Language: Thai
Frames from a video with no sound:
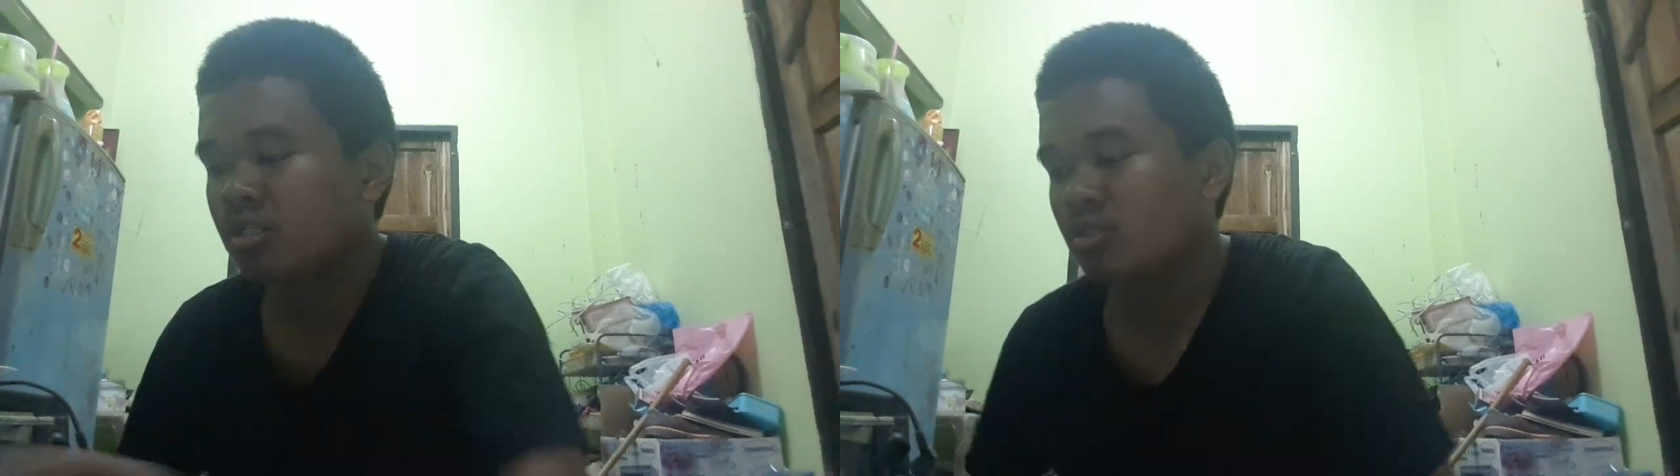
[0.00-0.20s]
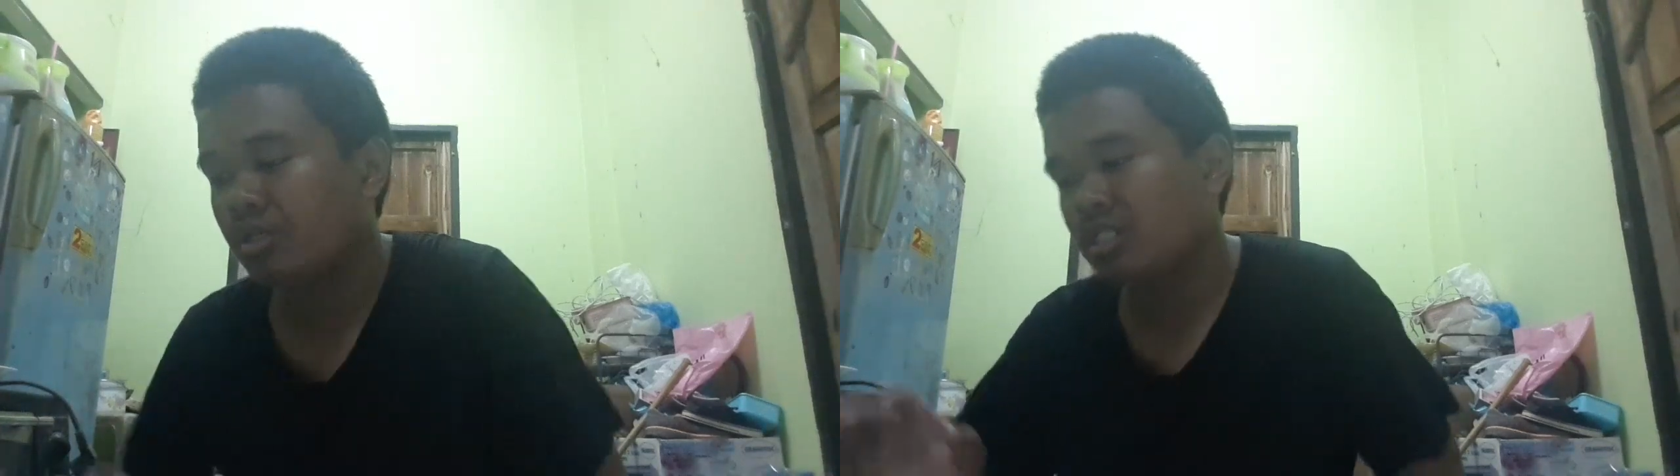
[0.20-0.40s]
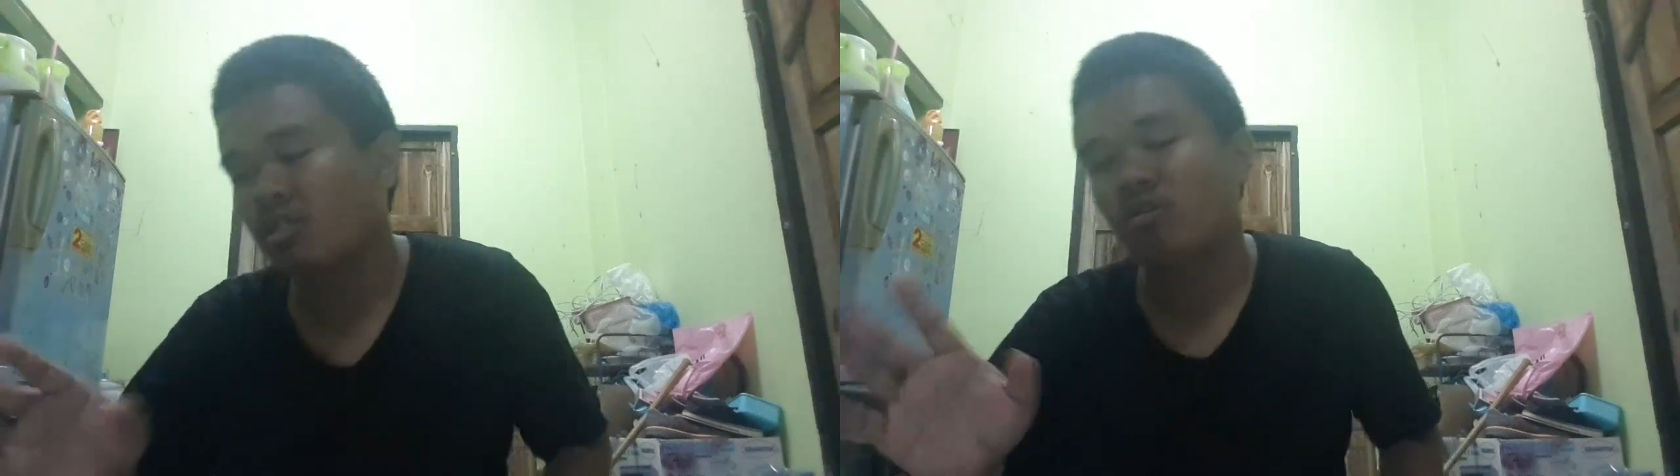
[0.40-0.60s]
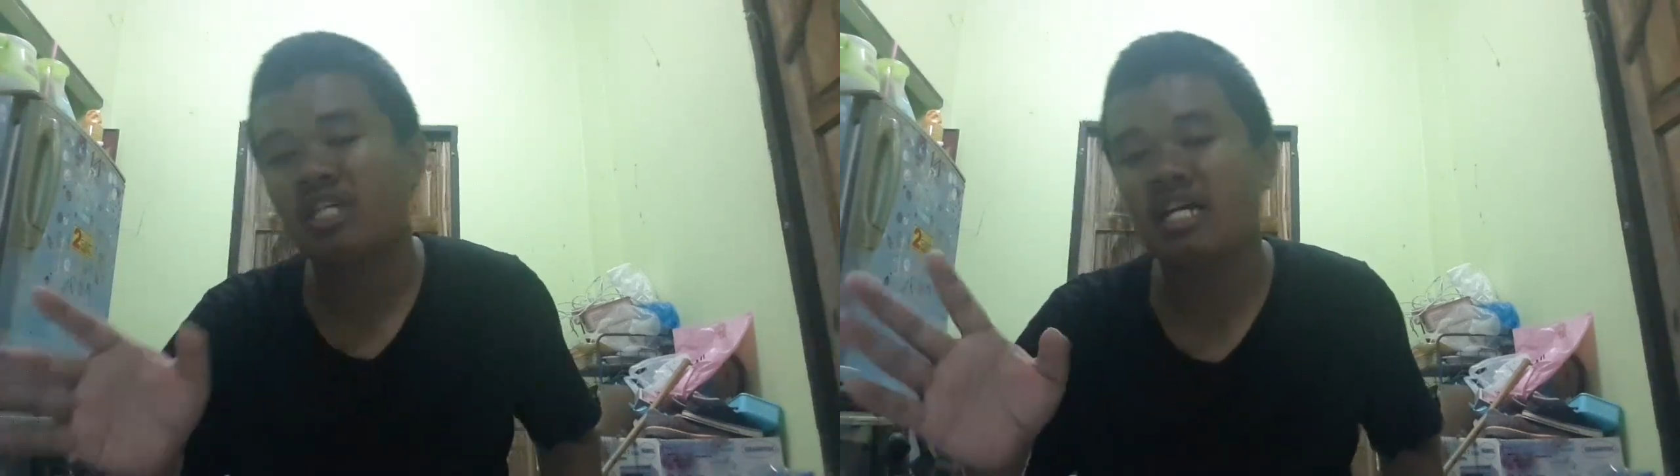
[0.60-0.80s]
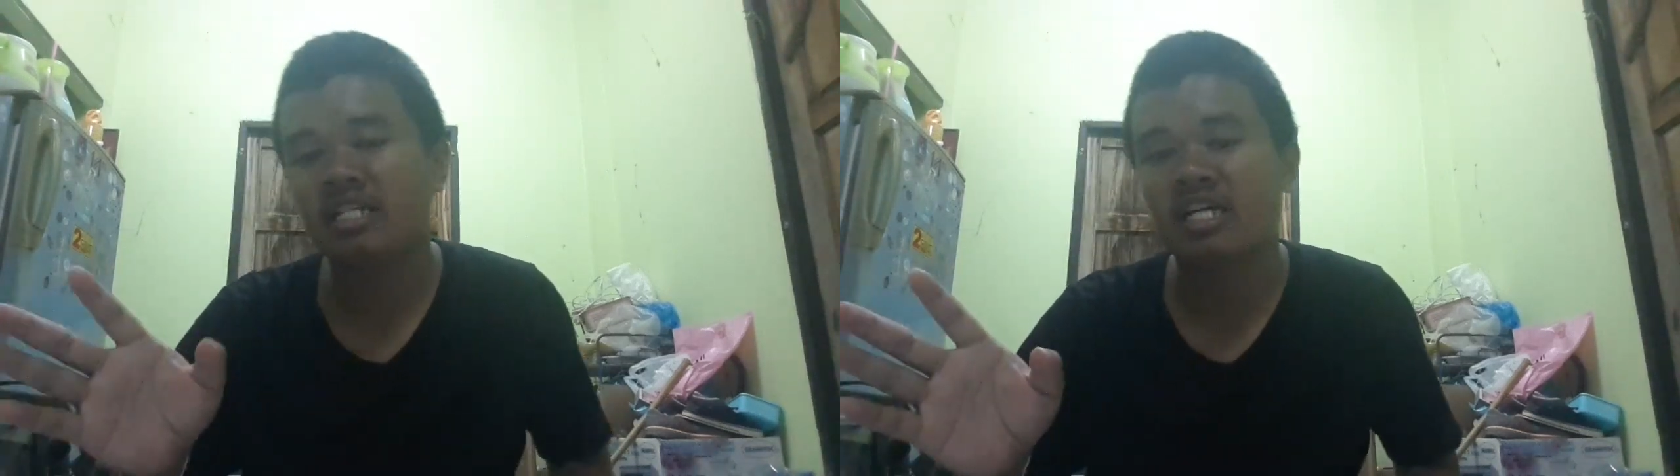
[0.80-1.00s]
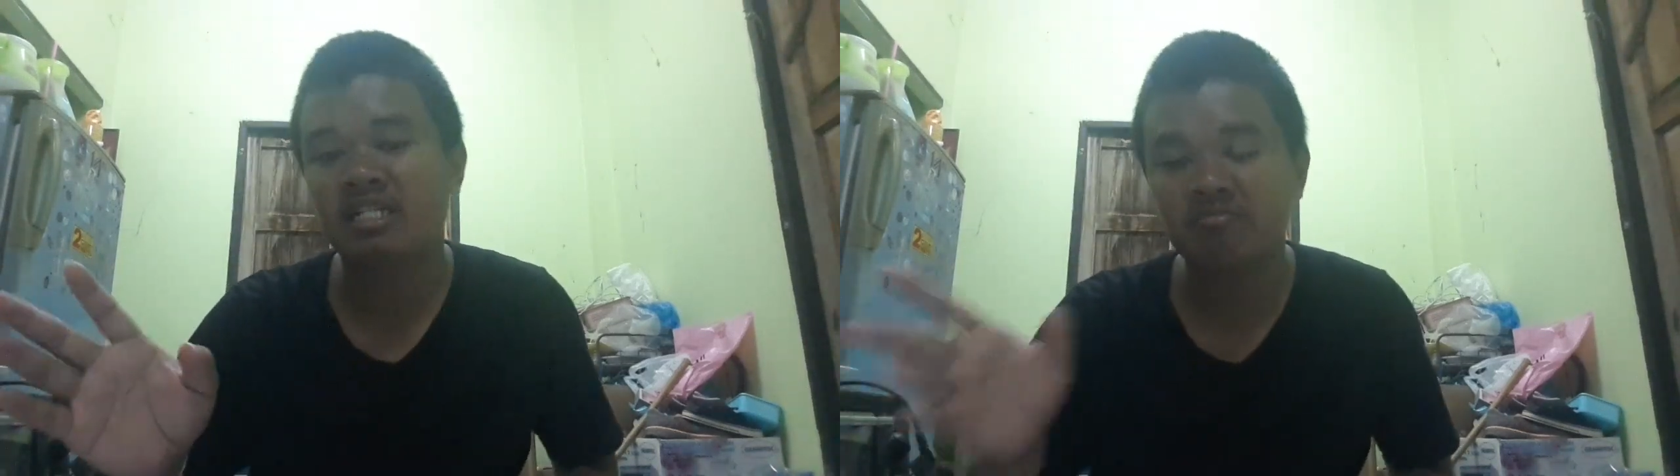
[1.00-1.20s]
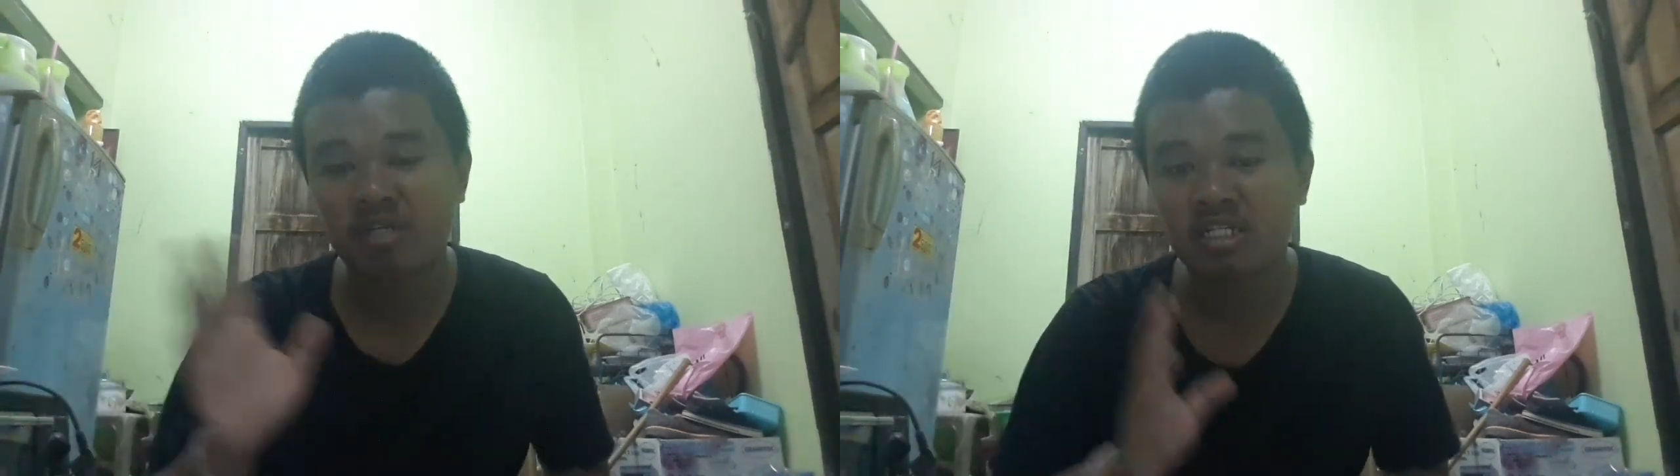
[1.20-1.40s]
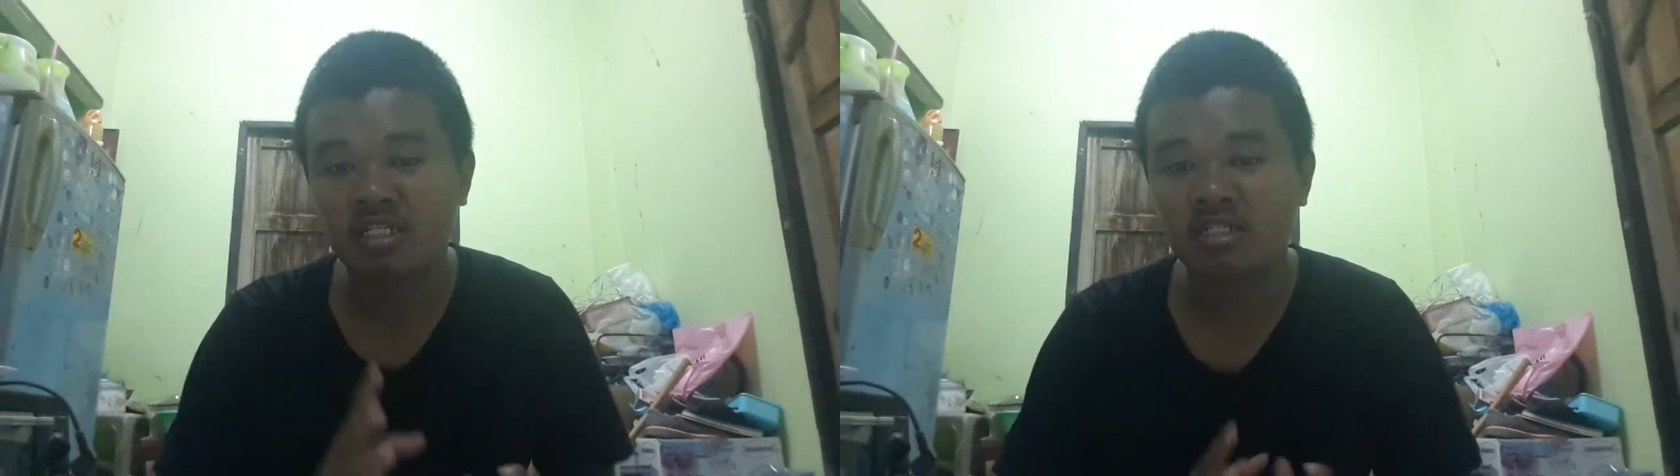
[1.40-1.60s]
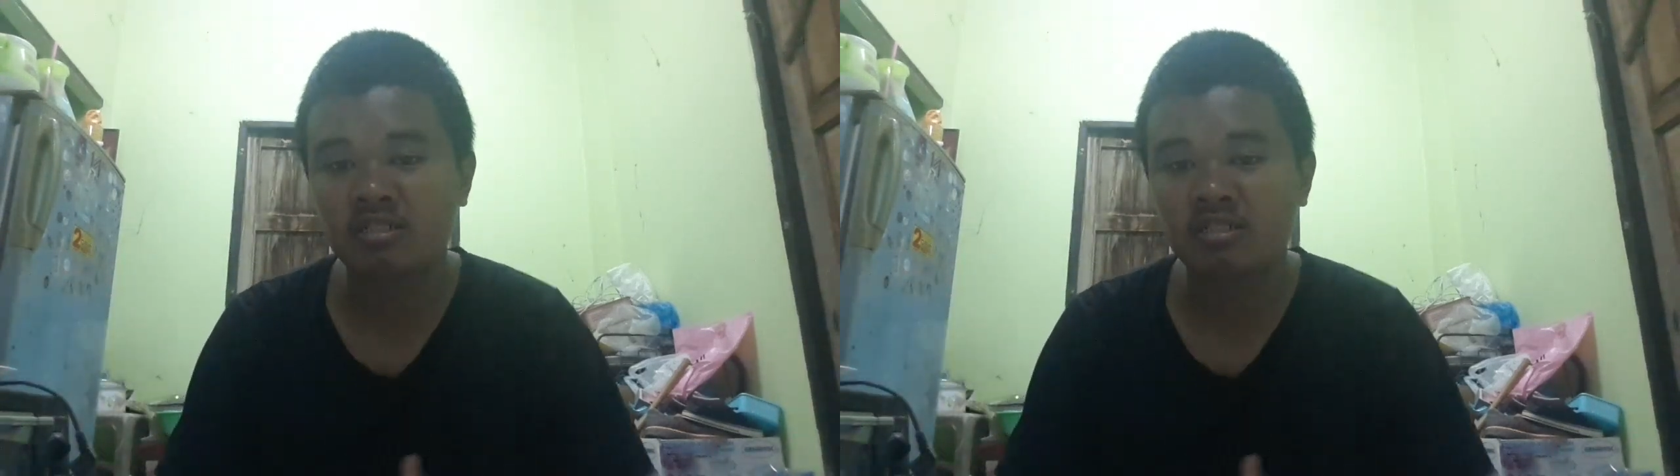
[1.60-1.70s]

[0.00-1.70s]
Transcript: ส่วนอีก2ออย่างเนี่ยอันนี้เป็น